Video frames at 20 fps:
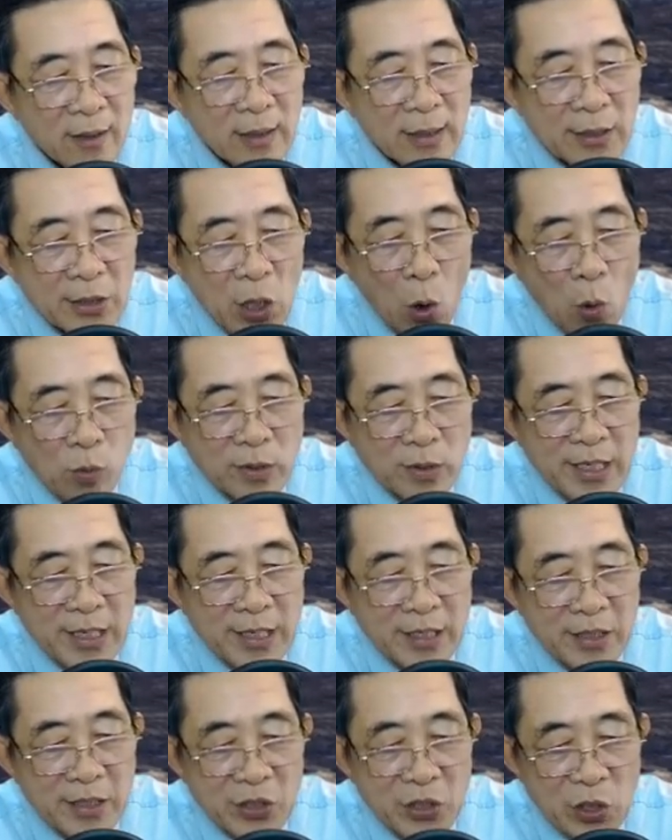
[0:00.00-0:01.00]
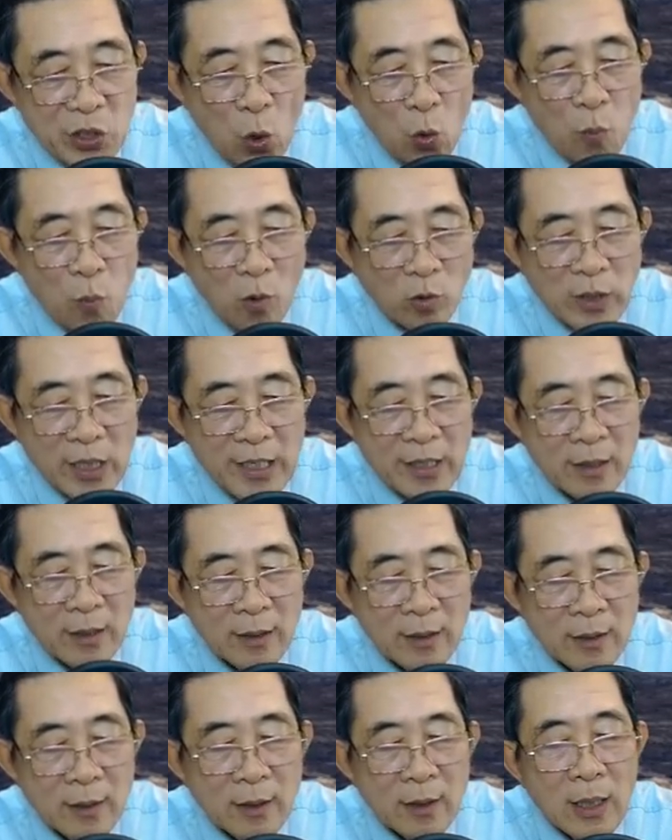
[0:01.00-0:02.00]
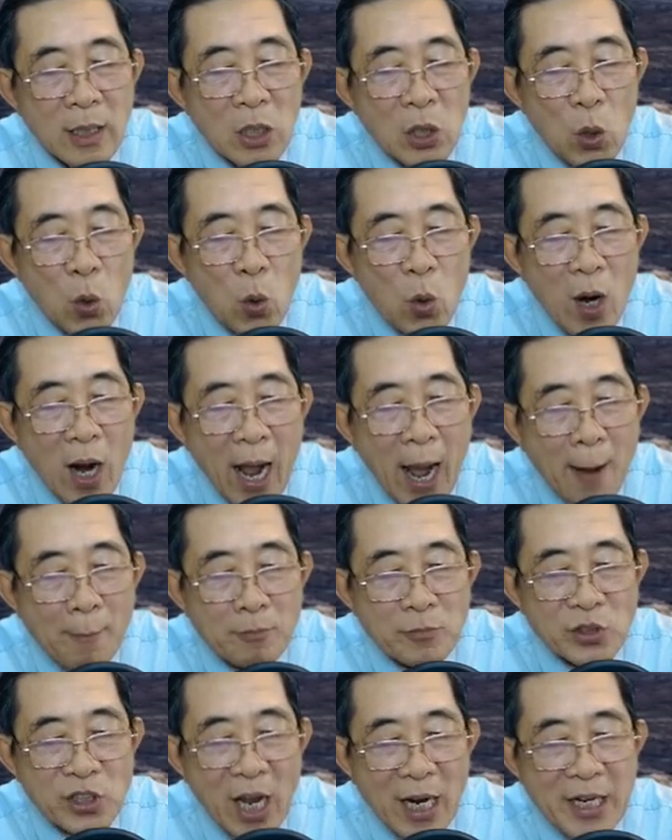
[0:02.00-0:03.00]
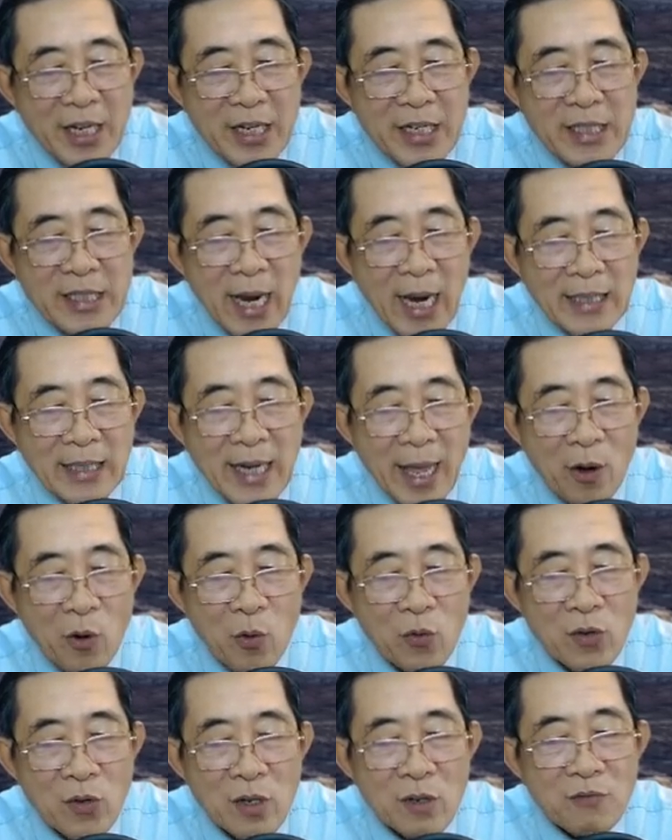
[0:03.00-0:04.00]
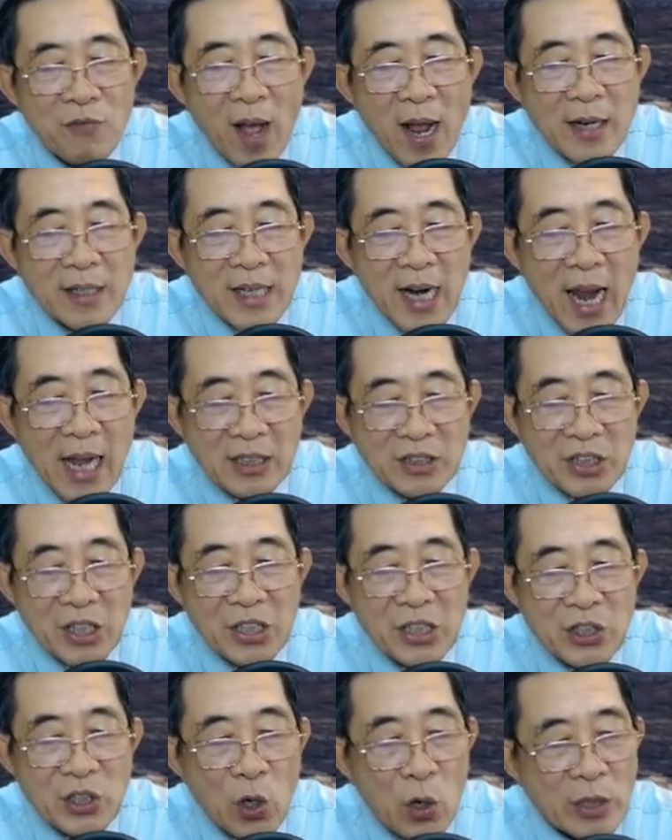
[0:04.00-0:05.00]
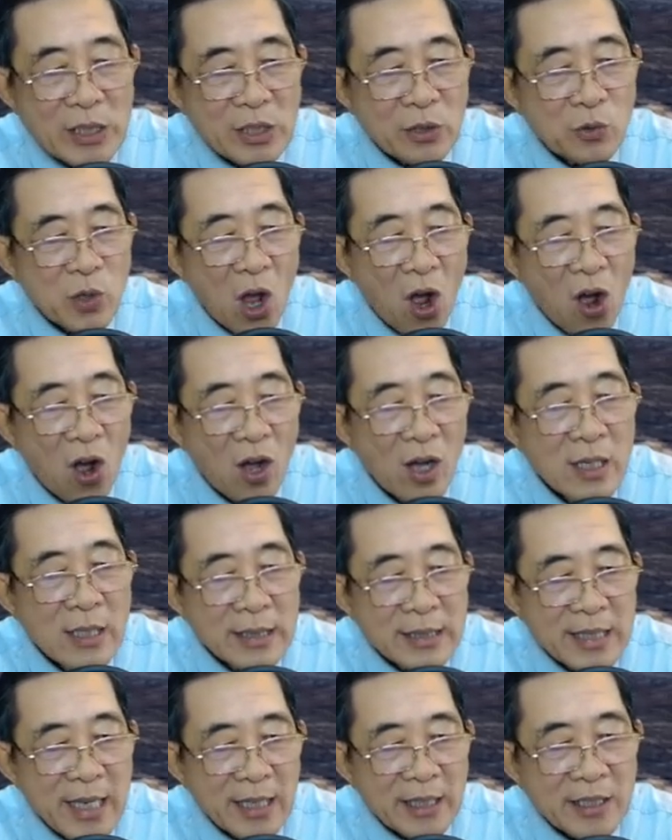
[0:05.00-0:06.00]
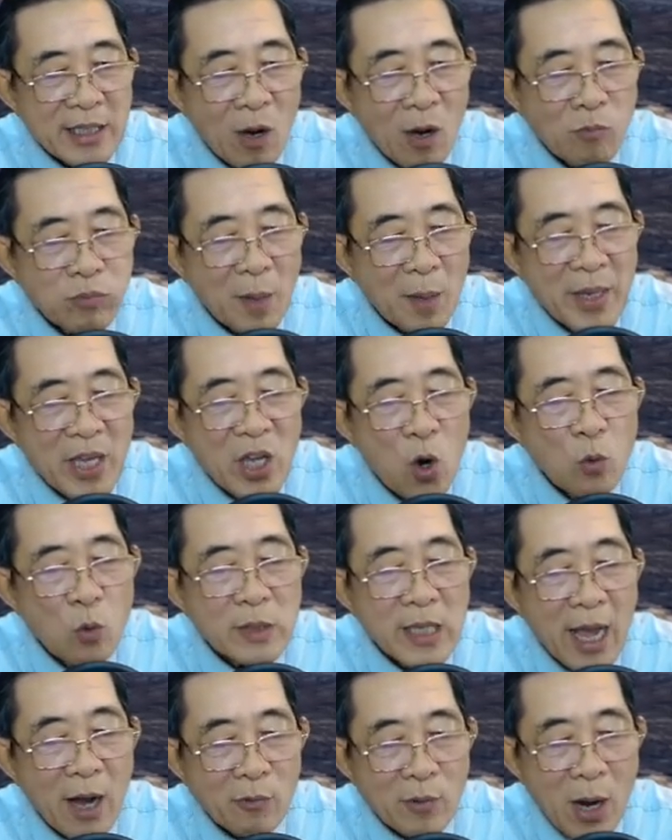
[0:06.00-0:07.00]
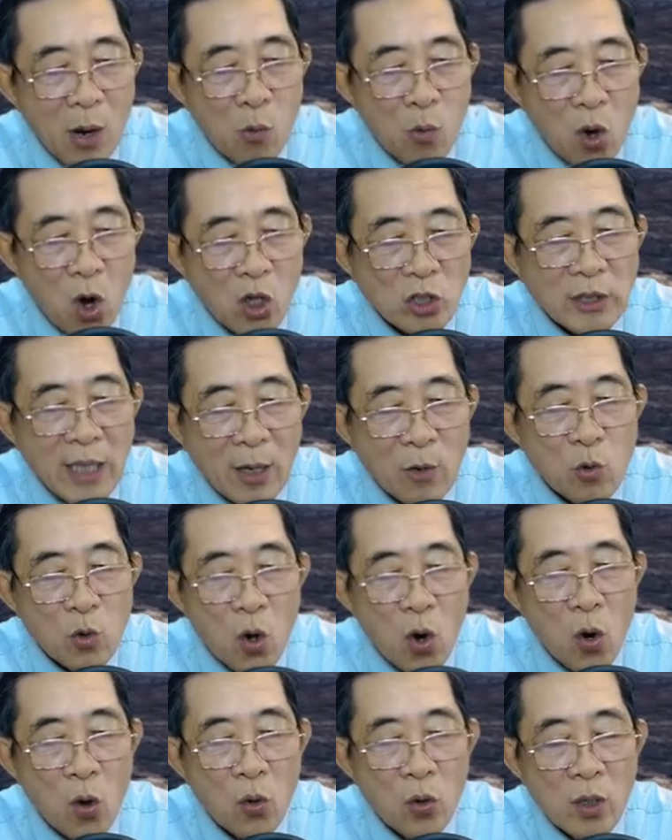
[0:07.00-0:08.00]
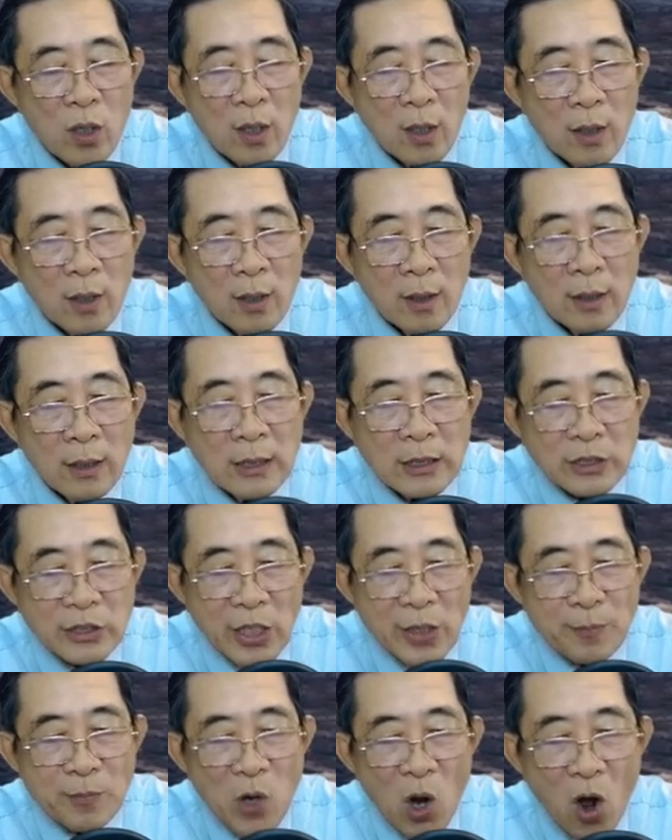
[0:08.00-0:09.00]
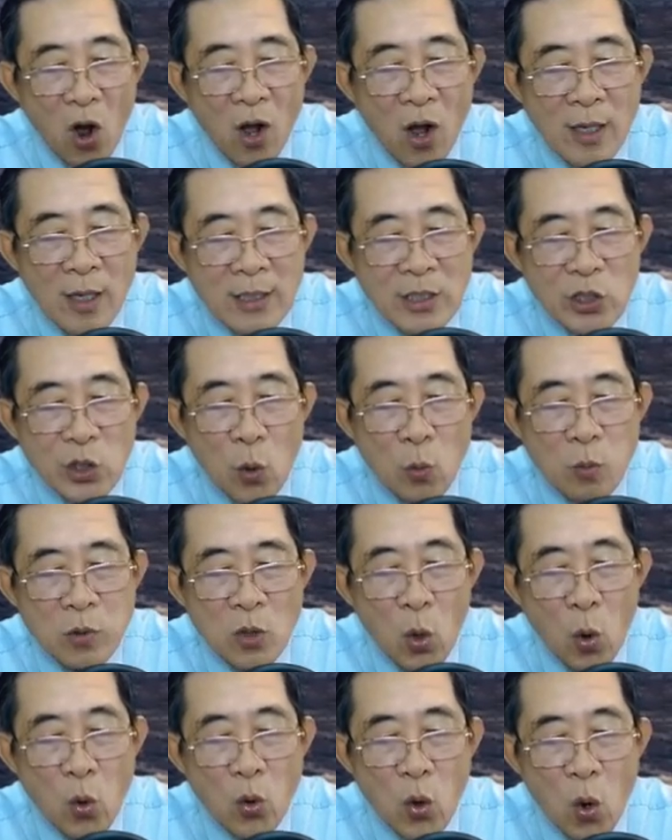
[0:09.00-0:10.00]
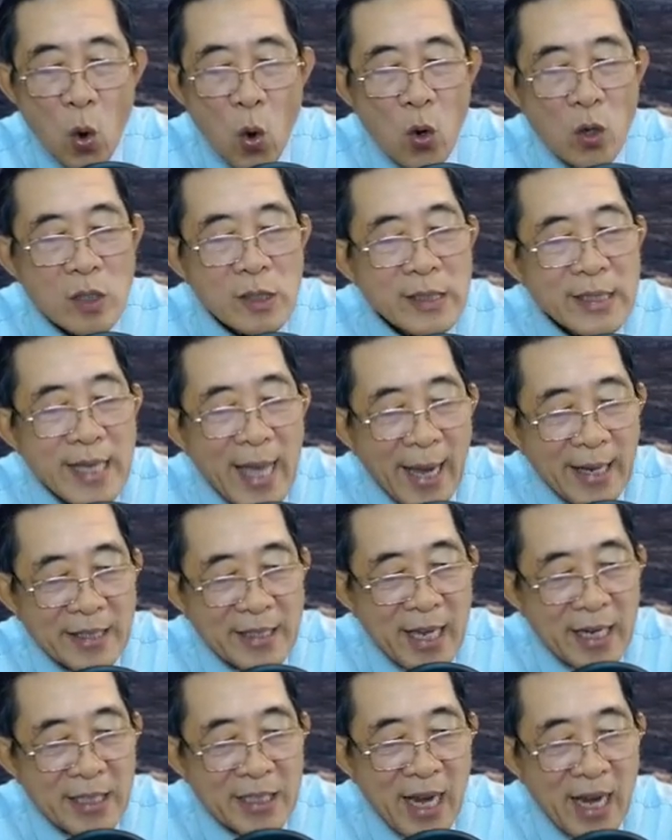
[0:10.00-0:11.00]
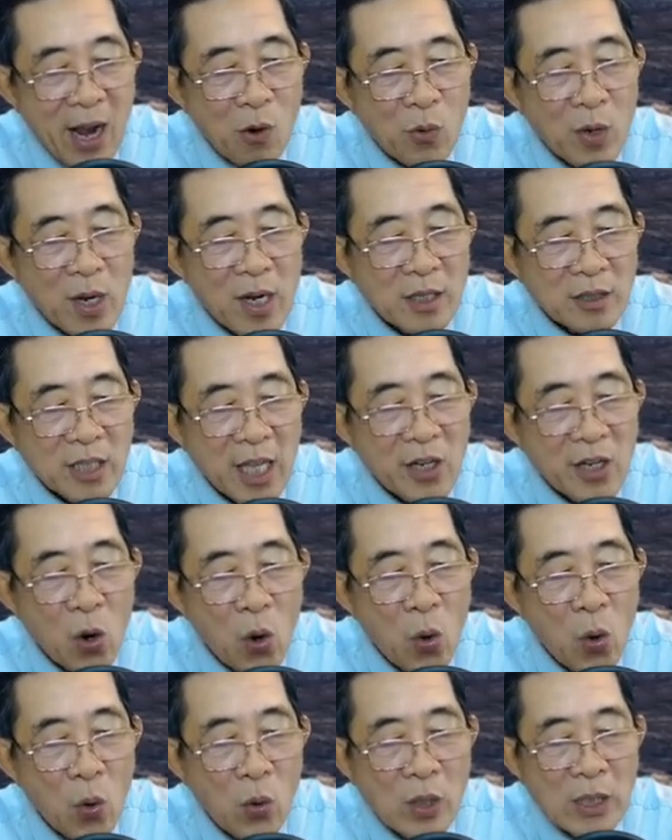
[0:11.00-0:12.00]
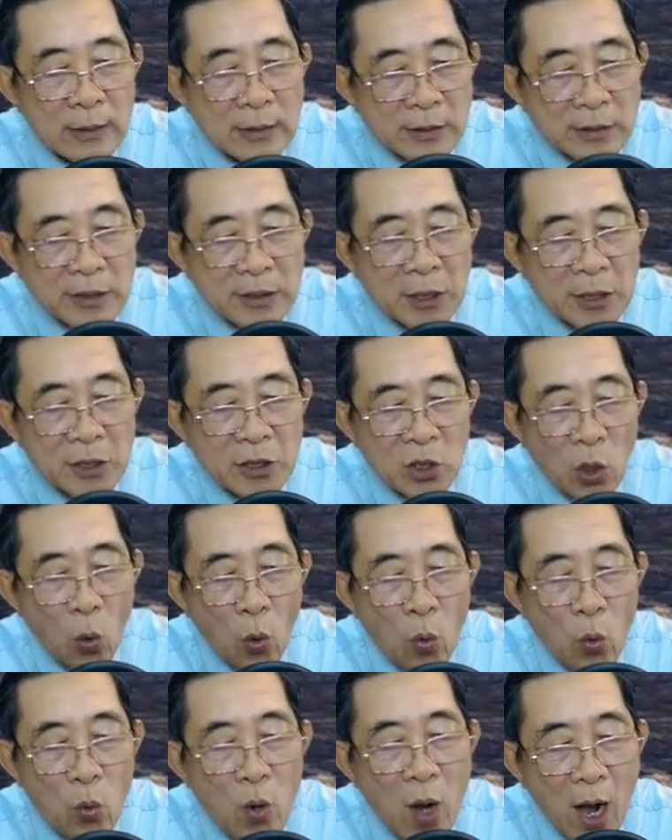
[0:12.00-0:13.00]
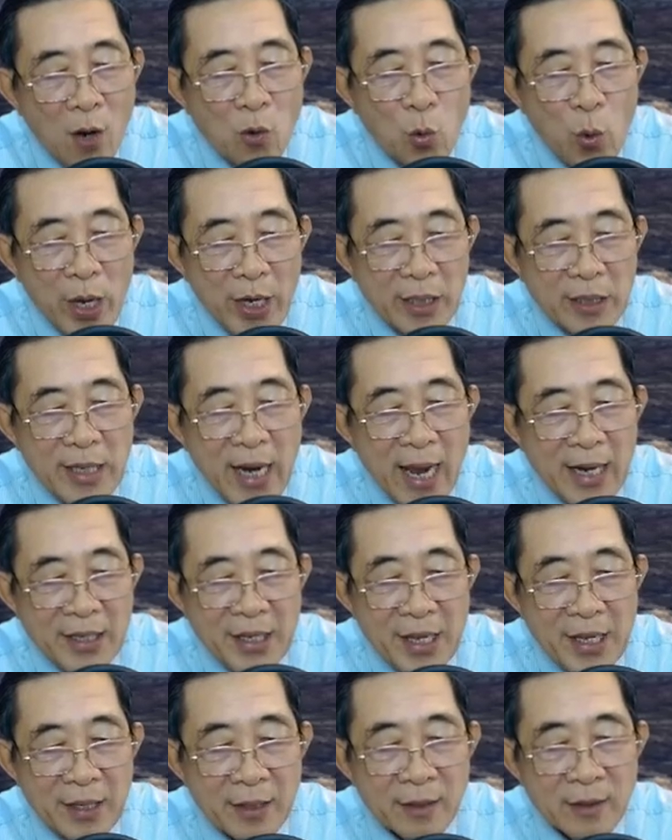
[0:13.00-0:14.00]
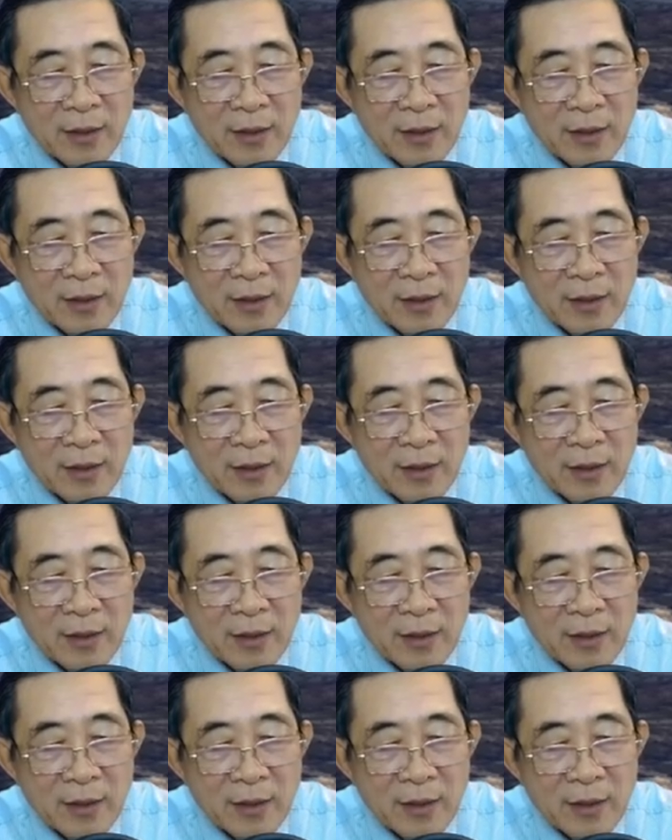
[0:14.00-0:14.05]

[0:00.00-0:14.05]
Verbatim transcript: Đột nhiên dù một tiếng, luồng âm sát khí lạnh lẽo phát ra từ giò rượu nọ nhanh chóng đã bị hút vào đầu ngón tay của cô. Tiếp đó chúng cuồn cuộn chạy nhanh vào cơ thể cô, tích tụ ở huyệt đan điền,